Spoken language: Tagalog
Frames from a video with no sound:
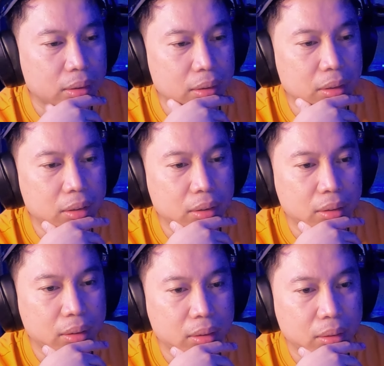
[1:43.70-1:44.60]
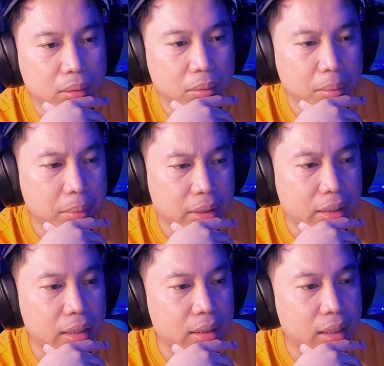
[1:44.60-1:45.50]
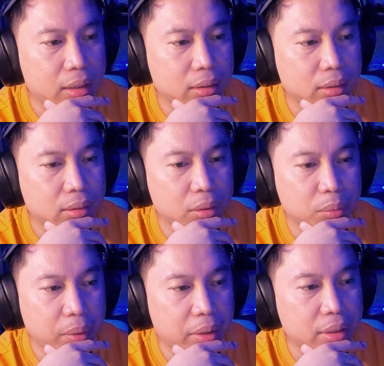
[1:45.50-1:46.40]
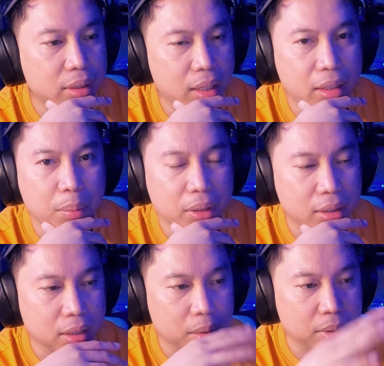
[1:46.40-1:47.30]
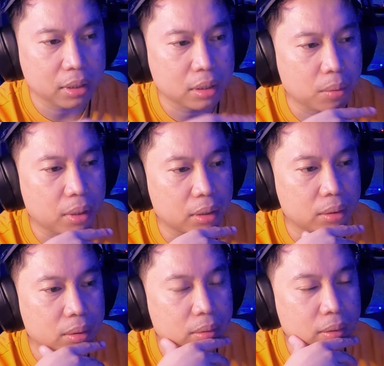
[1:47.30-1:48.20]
uh, mga matatanda or yung parents na dapat kasama sa kwarto.